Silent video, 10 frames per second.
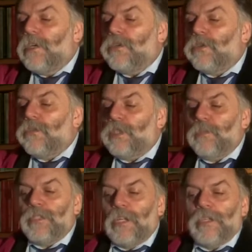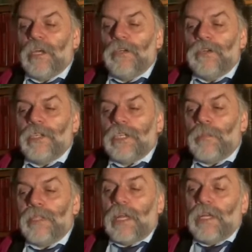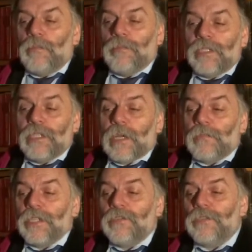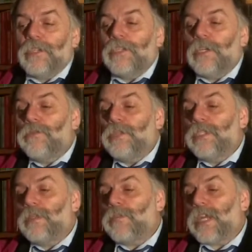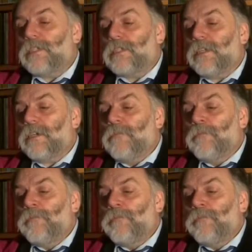to dowcipne dialogi, kapitalna muzyka przedwojennej ulicy Praskiej.